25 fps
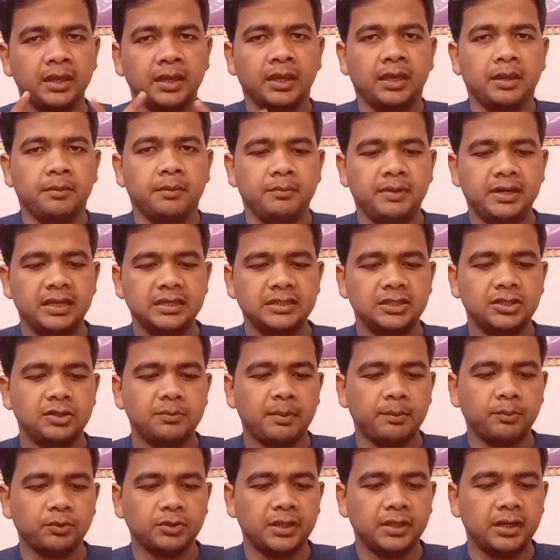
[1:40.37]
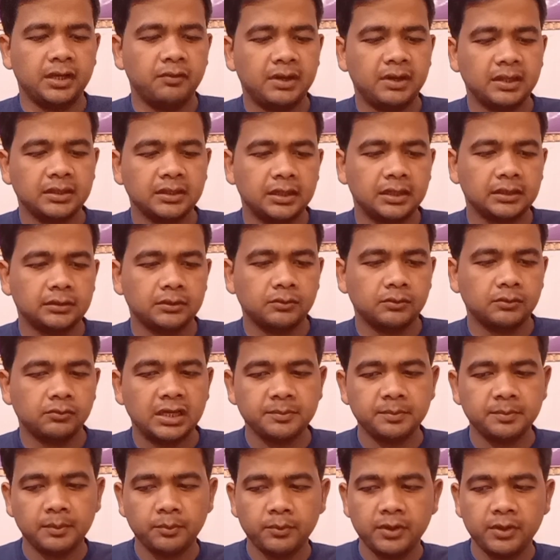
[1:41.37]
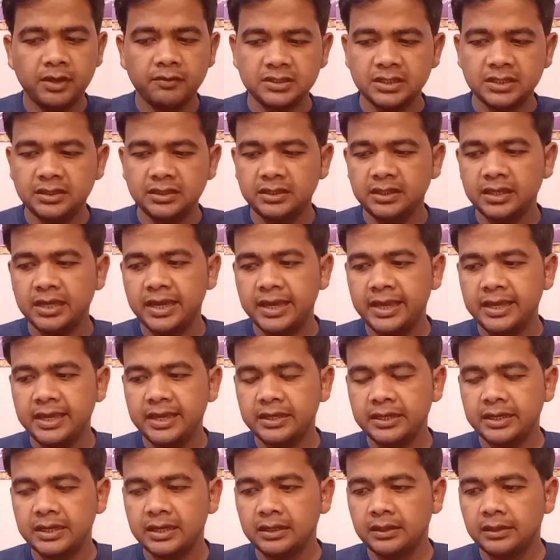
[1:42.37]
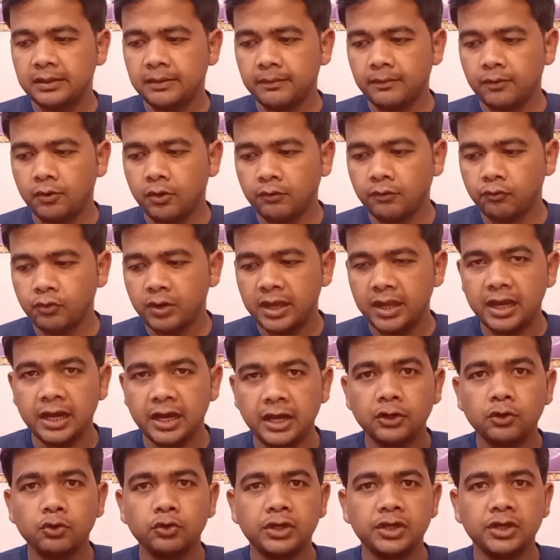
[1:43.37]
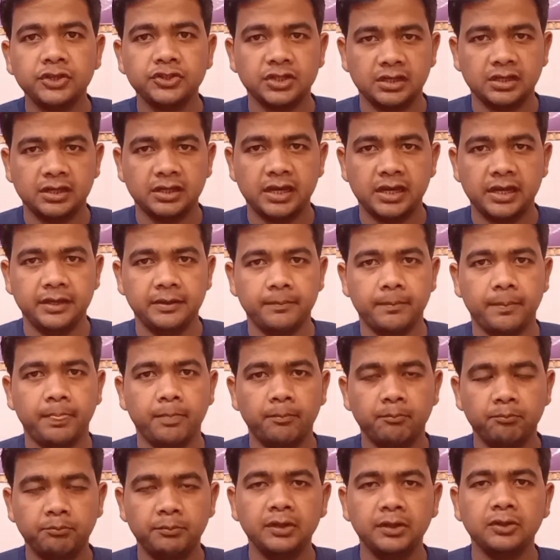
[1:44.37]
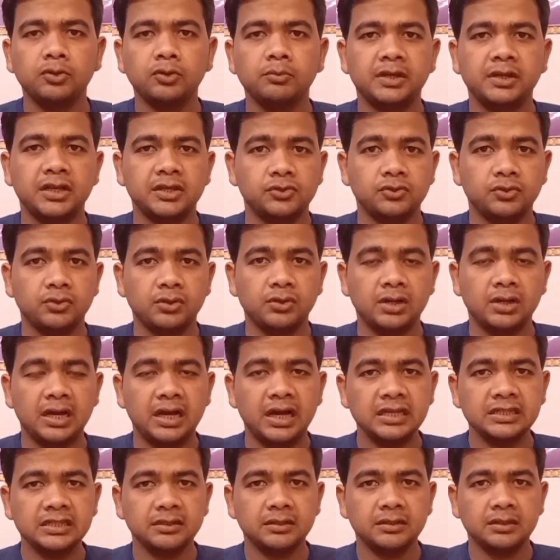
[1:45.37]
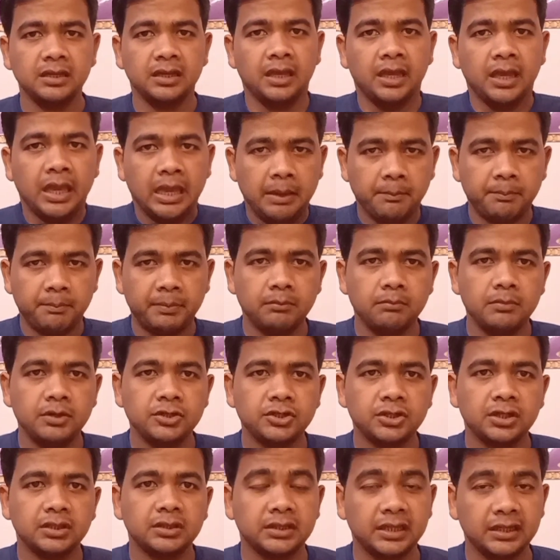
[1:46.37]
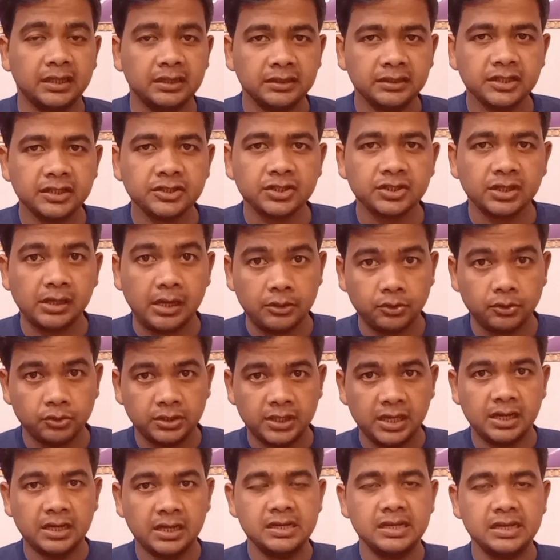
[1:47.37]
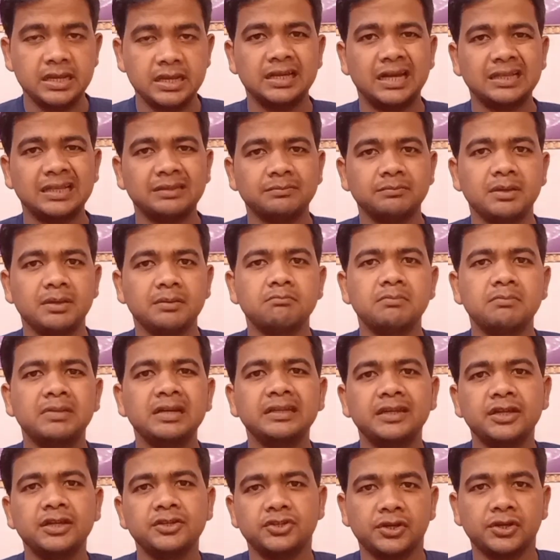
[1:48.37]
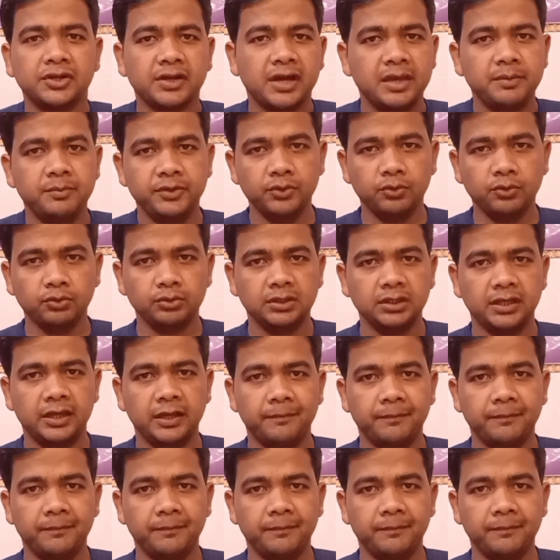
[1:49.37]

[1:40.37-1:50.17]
मेरे अजित प्रभु धन्यवाद करता हूँ आज प्रभु ने एक वचन दिया है और वो है अनोखी चंगाई बिल्कुल मेरा अजीत आज परमेश्वर तन की चंगाई तो देगा लेकिन साथ में मन की चंगाई भी होती है